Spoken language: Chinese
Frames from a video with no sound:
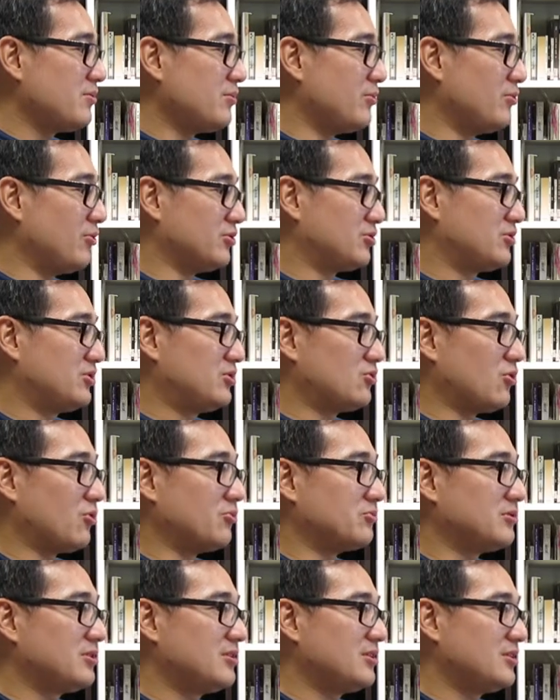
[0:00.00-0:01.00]
我
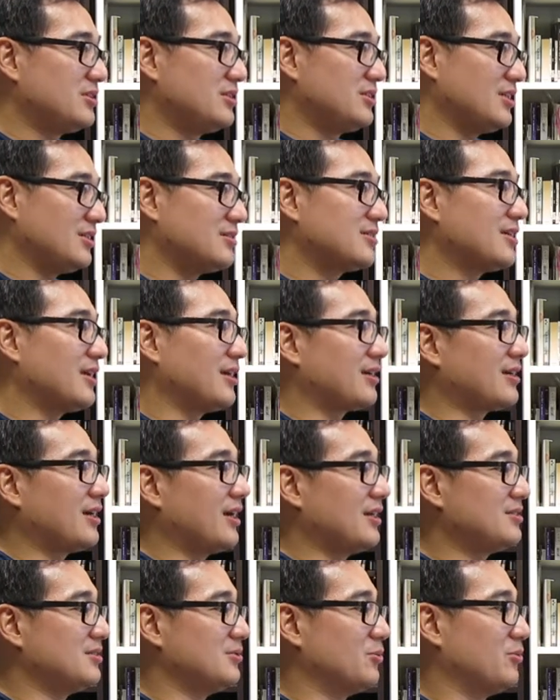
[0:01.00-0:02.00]
从现在
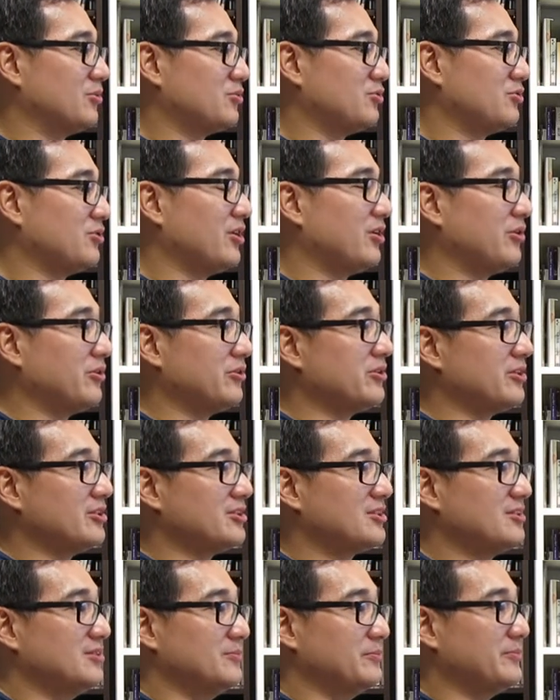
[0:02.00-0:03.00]
开始，我就要有
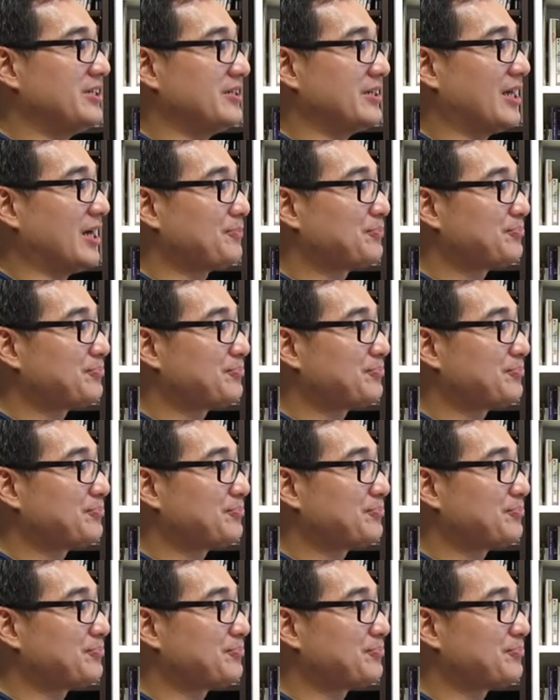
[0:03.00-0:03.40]
使命了。